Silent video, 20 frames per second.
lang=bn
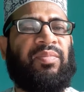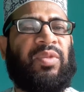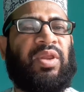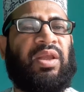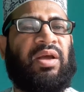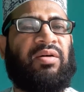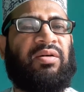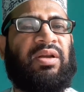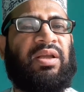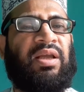
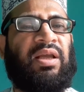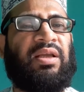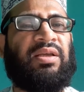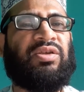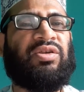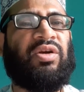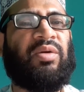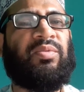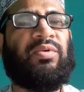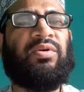তাহলে এই
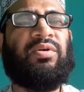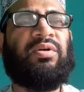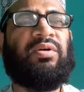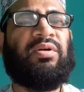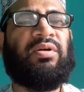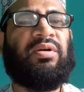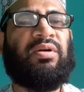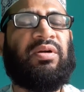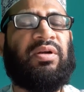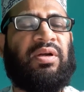সবর
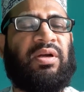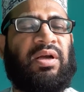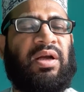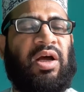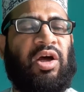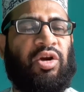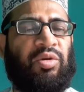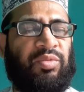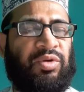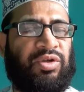
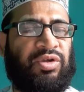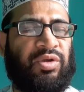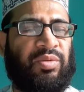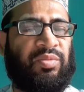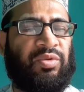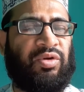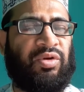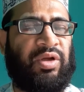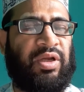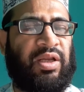আরবি
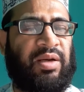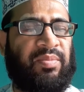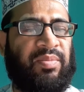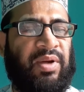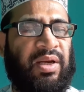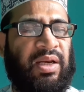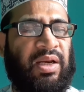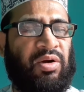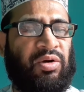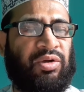শব্দ এর
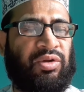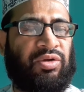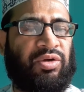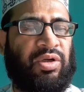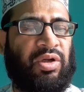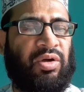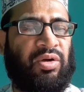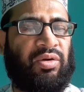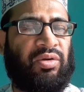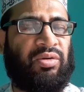বাংলা
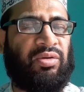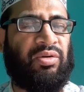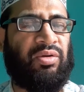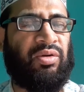অর্থটা হলো